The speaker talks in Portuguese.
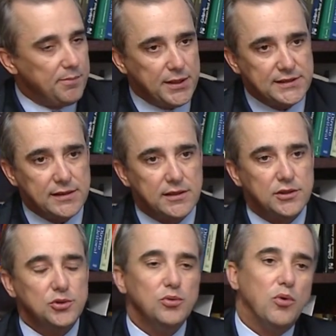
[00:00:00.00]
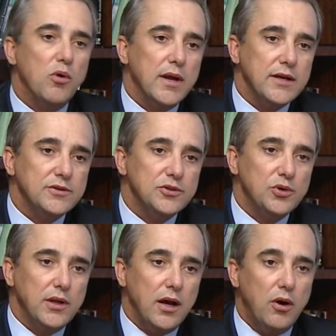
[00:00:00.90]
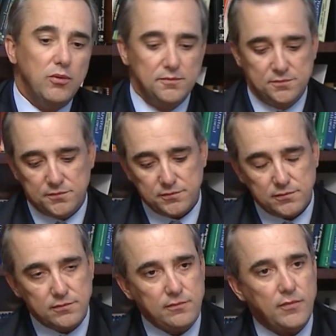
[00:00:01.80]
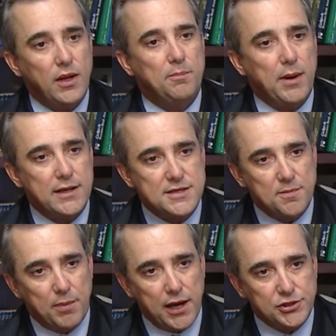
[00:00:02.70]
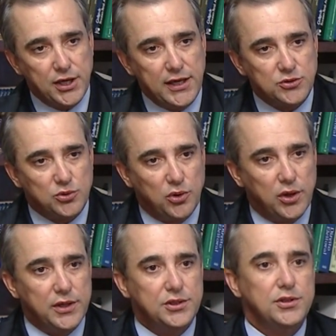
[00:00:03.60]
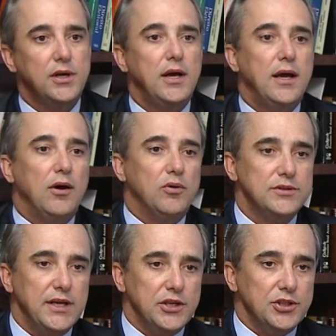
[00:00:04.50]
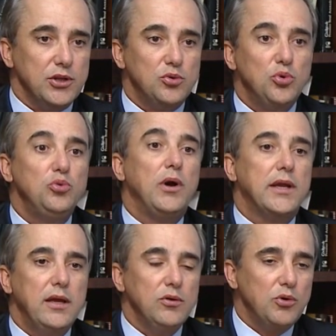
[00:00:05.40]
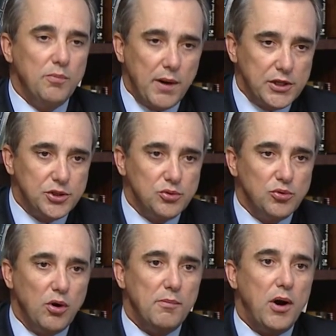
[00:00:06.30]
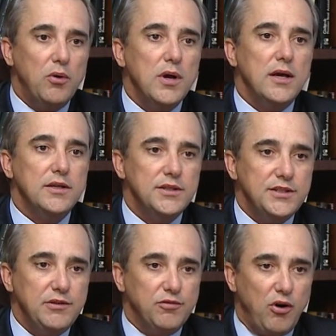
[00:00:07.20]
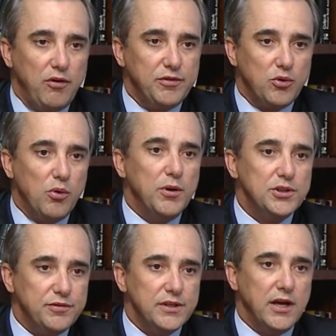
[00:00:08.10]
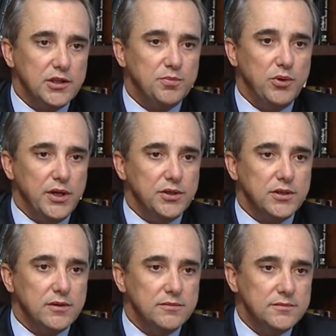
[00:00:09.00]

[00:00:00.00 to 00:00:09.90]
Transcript: representantes no Congresso Nacional, participar de eleições, ou seja, tudo aquilo que um partido normal desenvolve como atividade política.